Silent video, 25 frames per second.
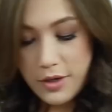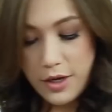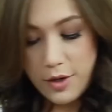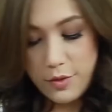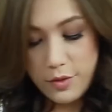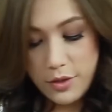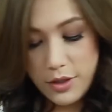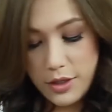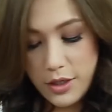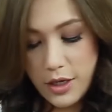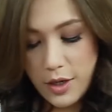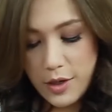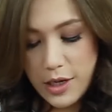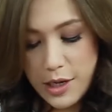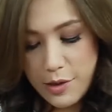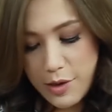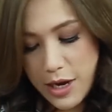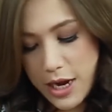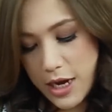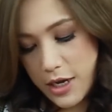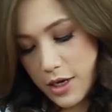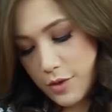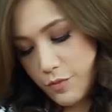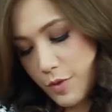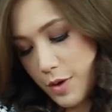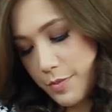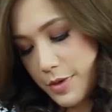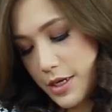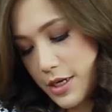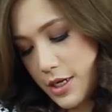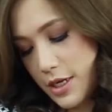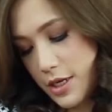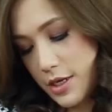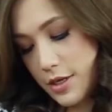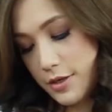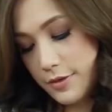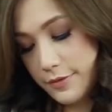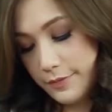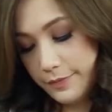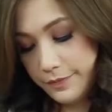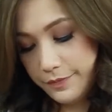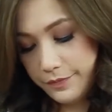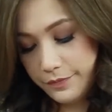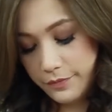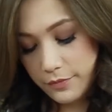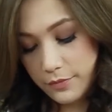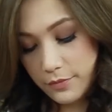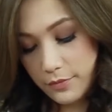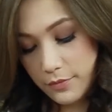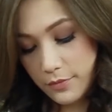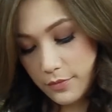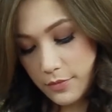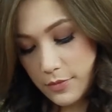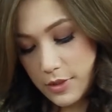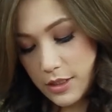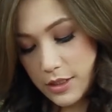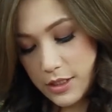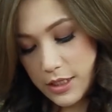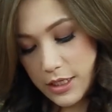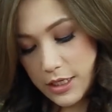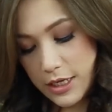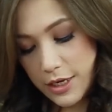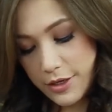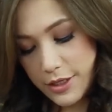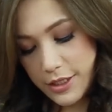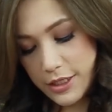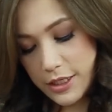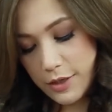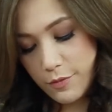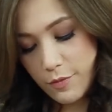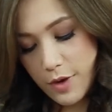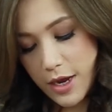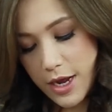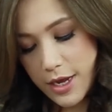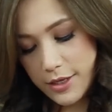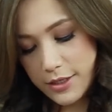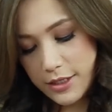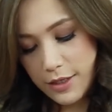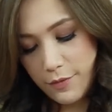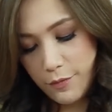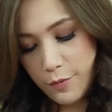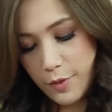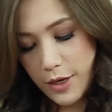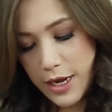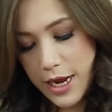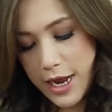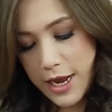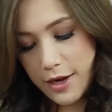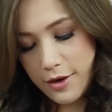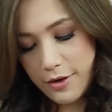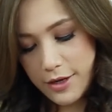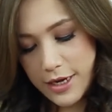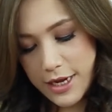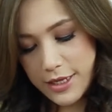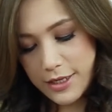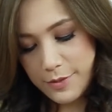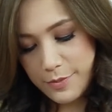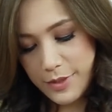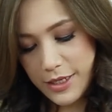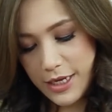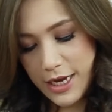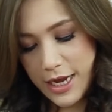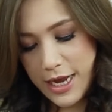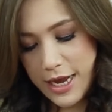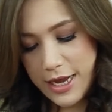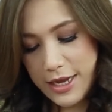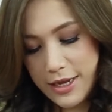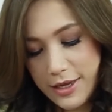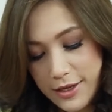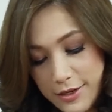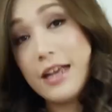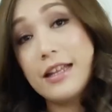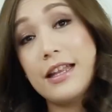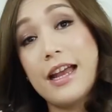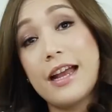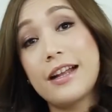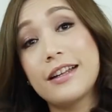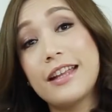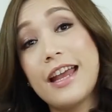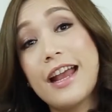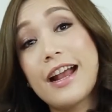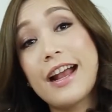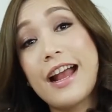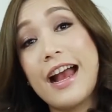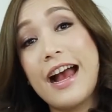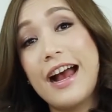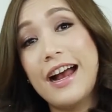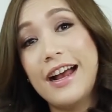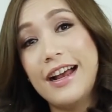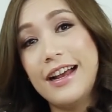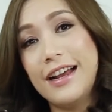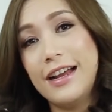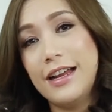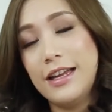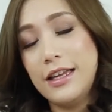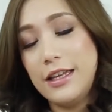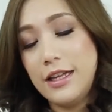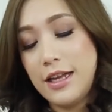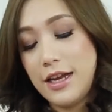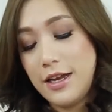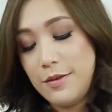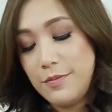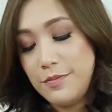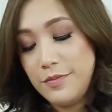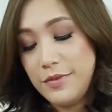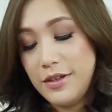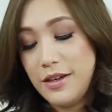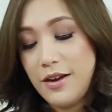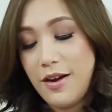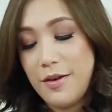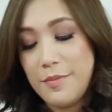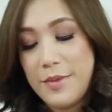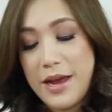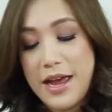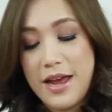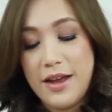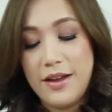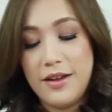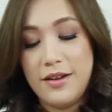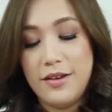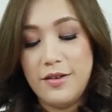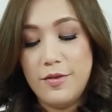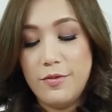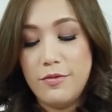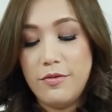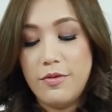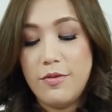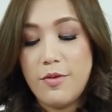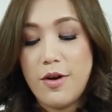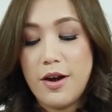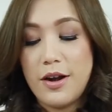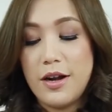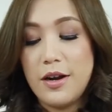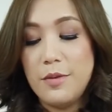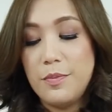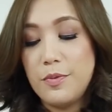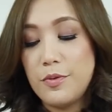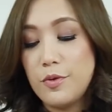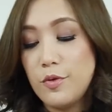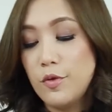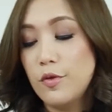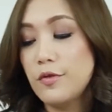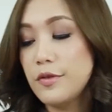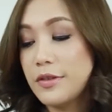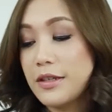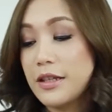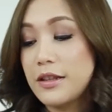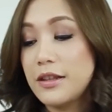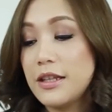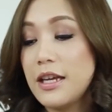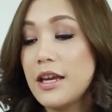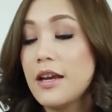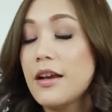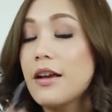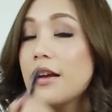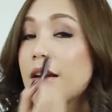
เขาลือเขาเล่าอ้างกันว่ามันดีจริงๆแล้วอีฉันว่าซีโฟด้าก็น่าจะมีขายไอ้แท่งๆอ่ะไอ้ไอ้นึกออกไหม waterproof stick